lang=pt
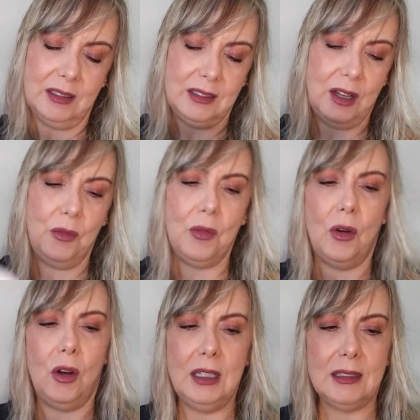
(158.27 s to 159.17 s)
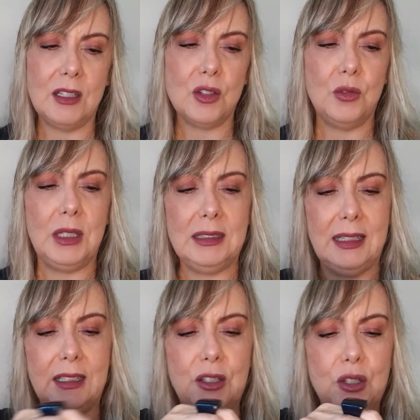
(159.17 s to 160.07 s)
Então, olha a textura
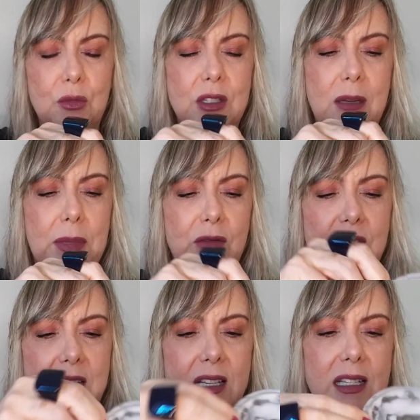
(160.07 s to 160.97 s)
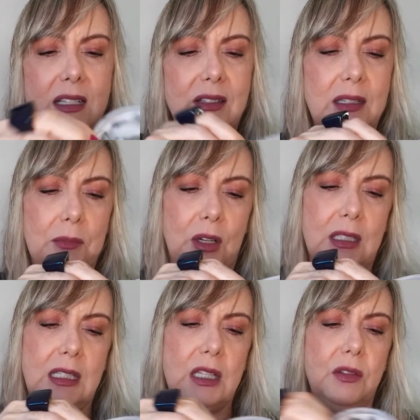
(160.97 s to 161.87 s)
dela, deixa eu mostrar para vocês, embora
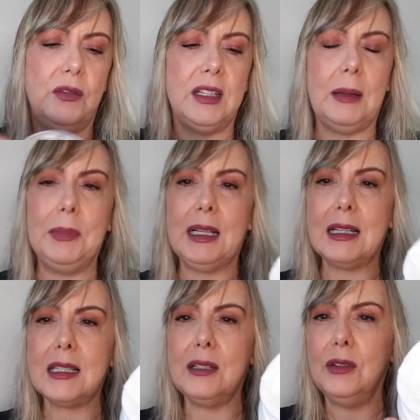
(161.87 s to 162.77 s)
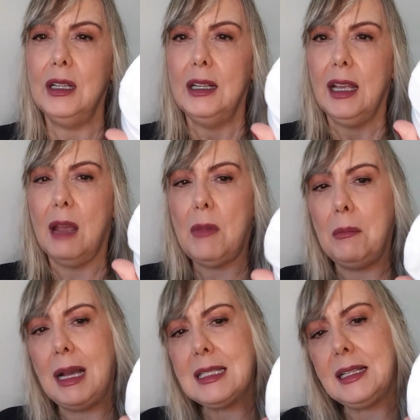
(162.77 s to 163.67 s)
que vocês vão ver na aplicação. É uma
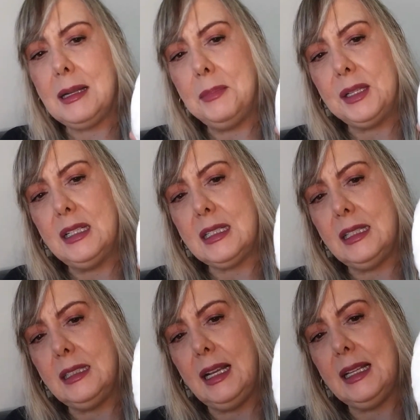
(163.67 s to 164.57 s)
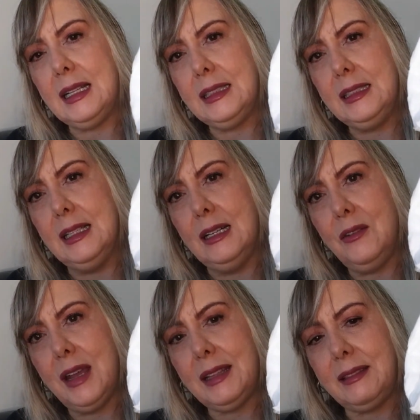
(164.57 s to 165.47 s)
máscara branca, ela
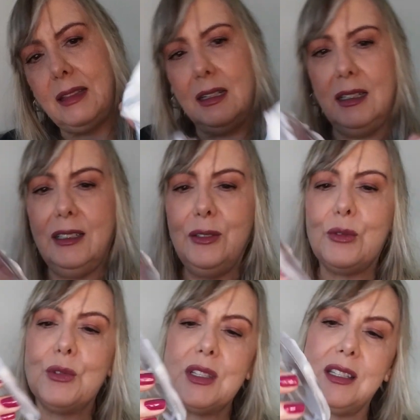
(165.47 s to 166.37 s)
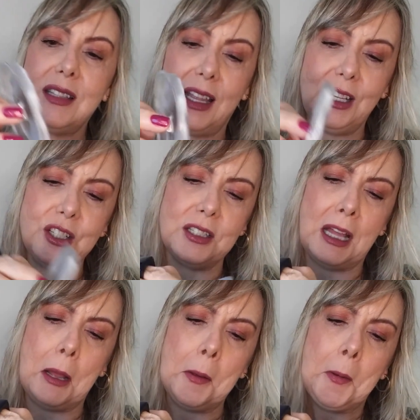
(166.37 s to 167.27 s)
não é tão consistente,
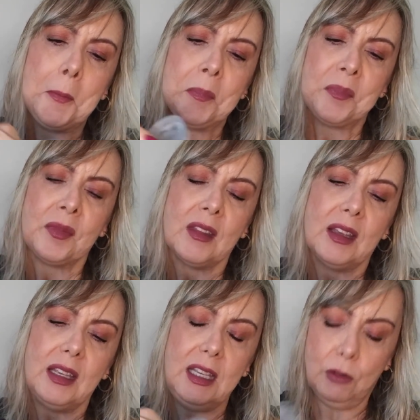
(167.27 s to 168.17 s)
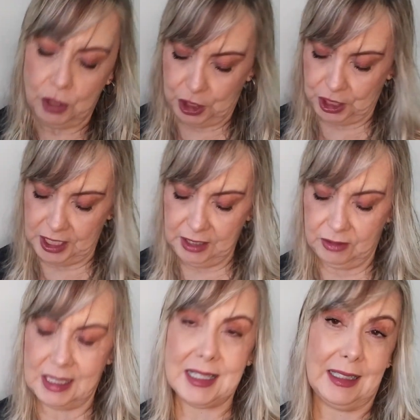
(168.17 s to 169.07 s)
tá? E o
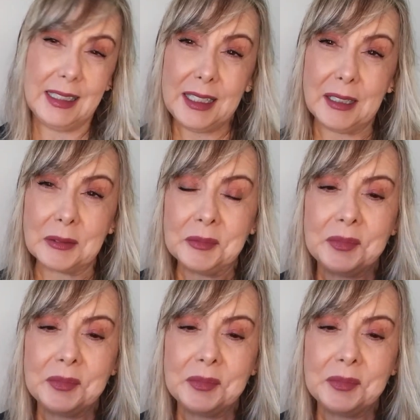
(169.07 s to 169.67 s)
cheiro dessa linha,